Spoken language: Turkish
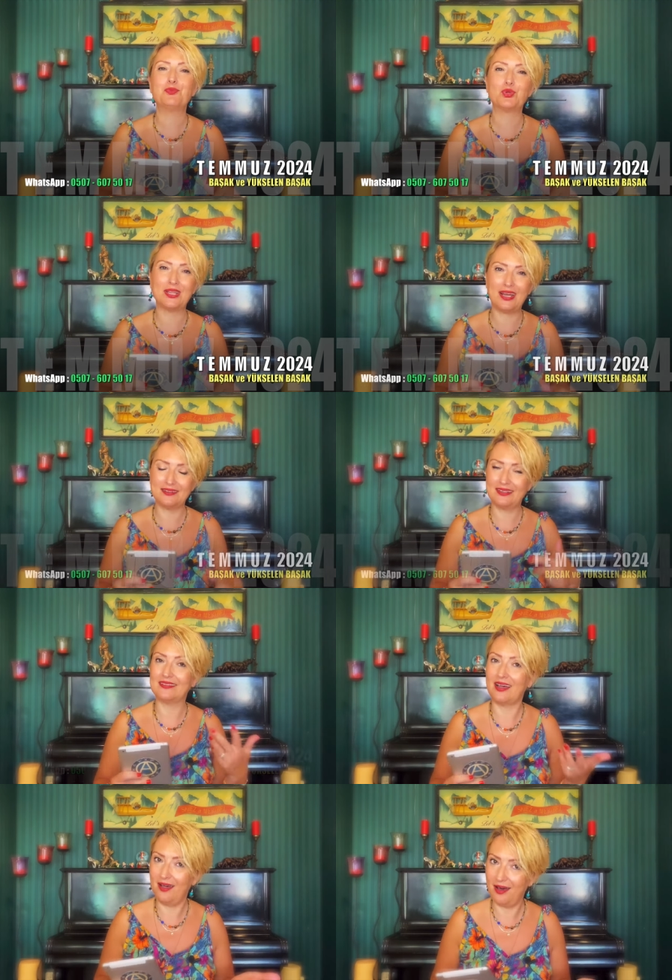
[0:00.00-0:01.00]
buralarda
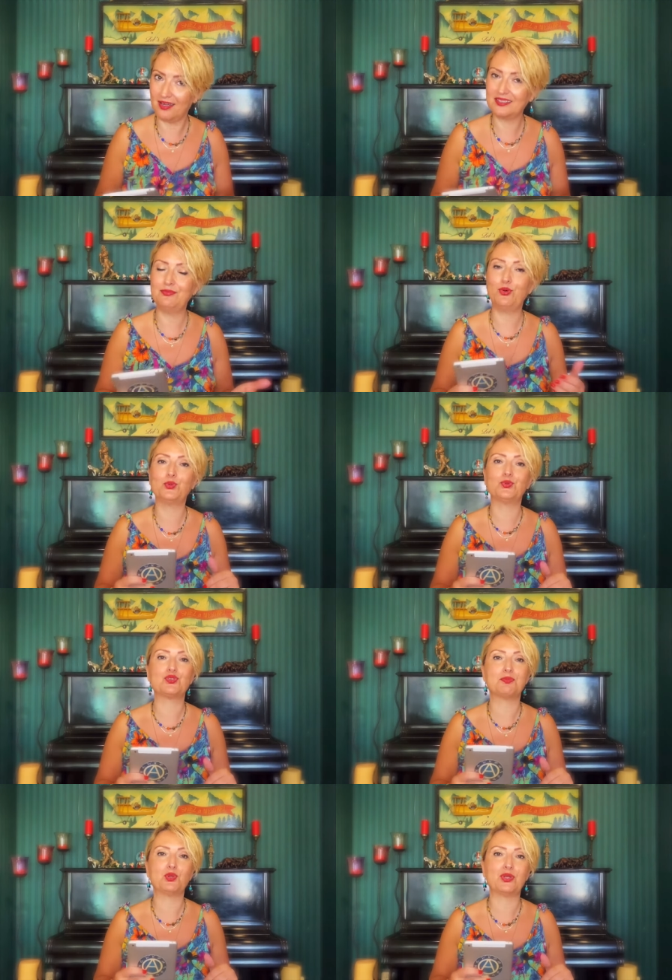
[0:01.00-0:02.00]
da daha aktif
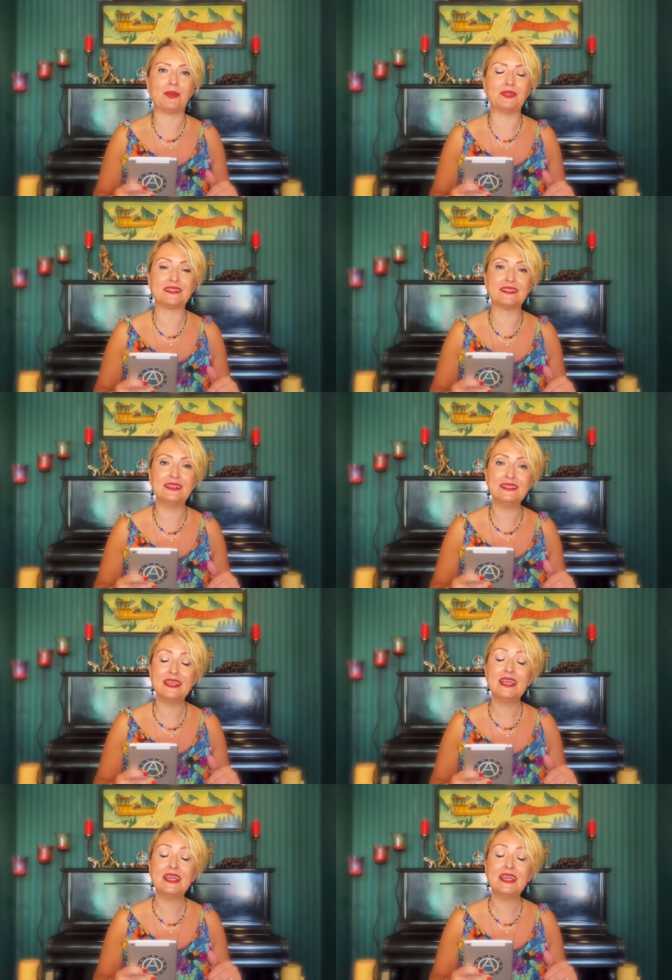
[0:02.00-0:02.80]
olduğunuz bir dönemdesiniz